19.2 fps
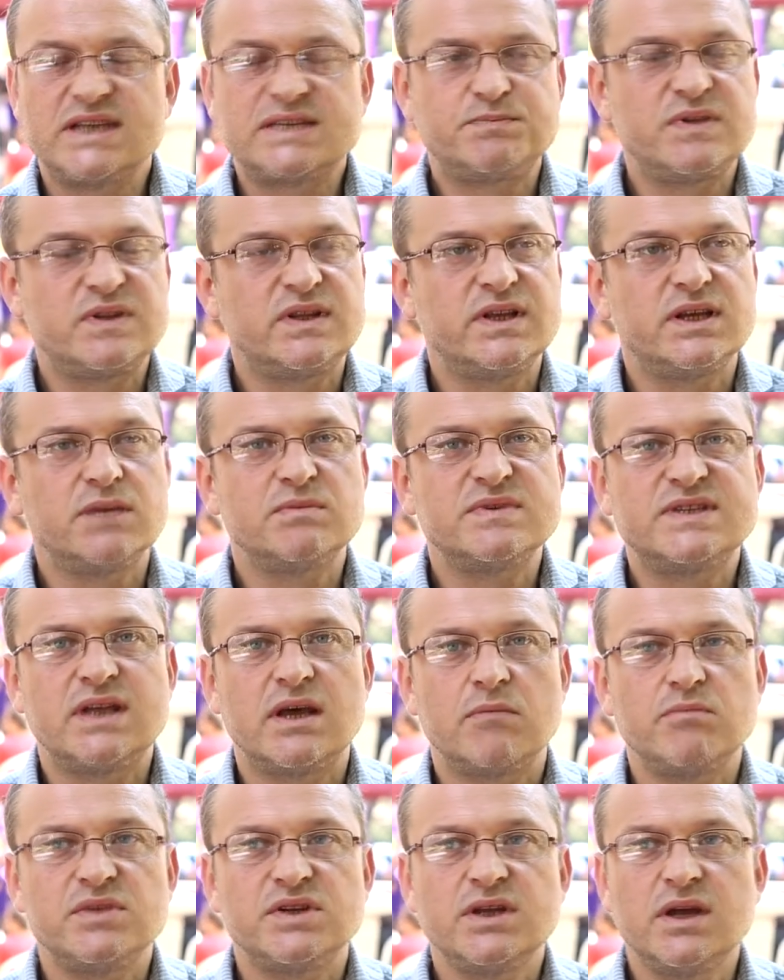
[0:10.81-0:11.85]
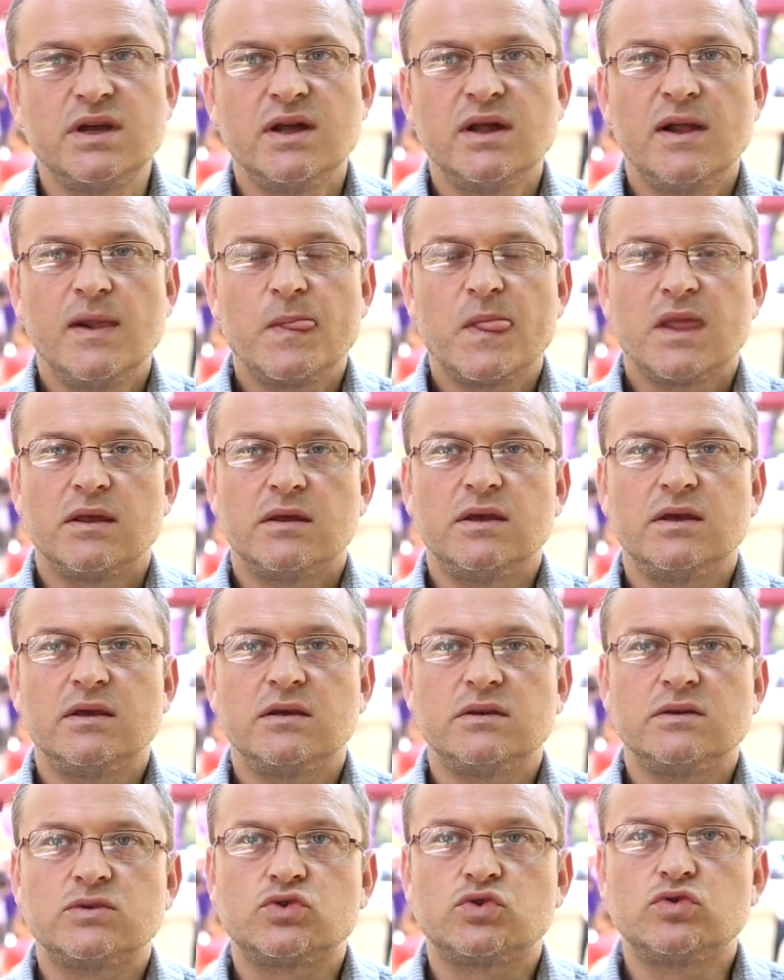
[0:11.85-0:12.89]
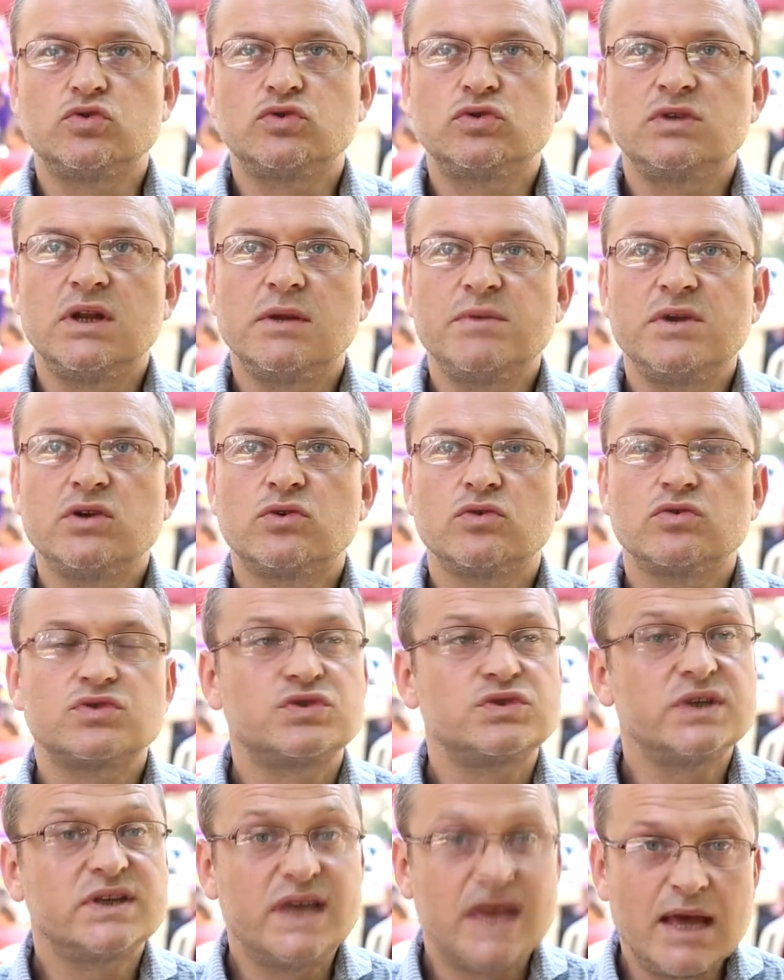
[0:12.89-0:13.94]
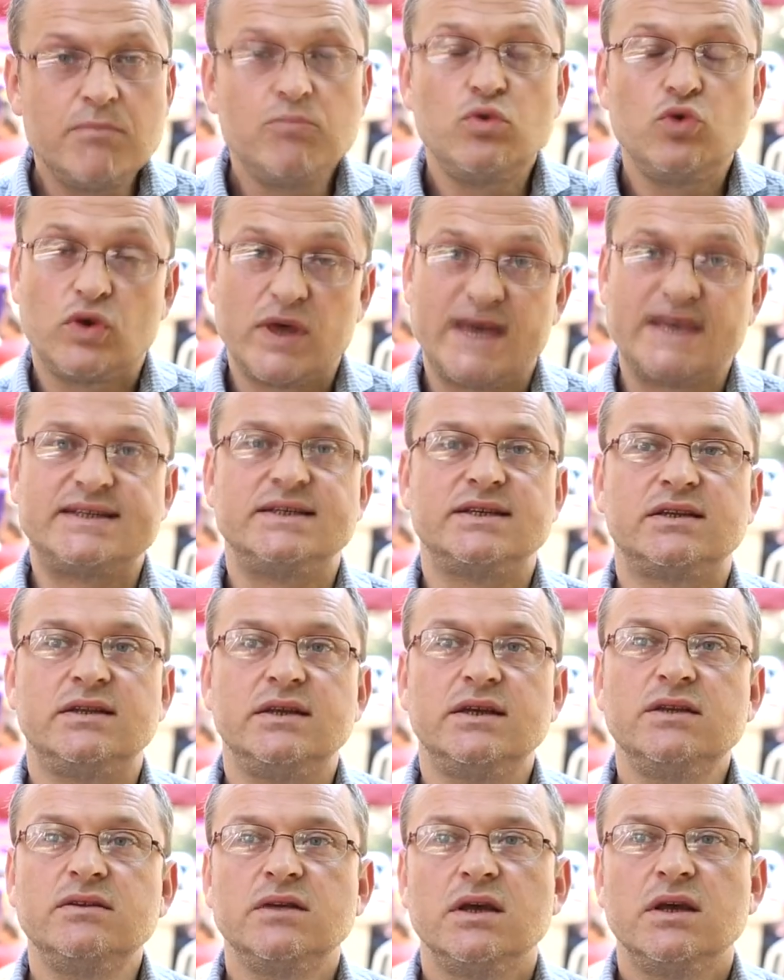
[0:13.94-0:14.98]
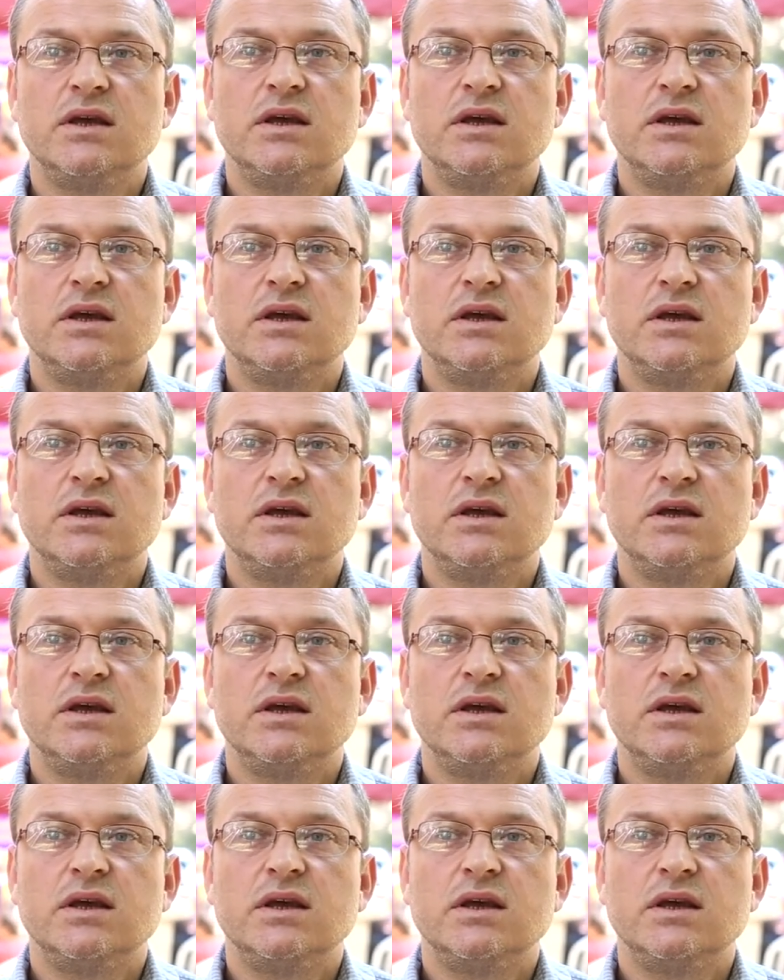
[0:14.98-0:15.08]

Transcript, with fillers: tespitlerimizden biri e, sürdürülebilirlik konusundaki en büyük eksikliğin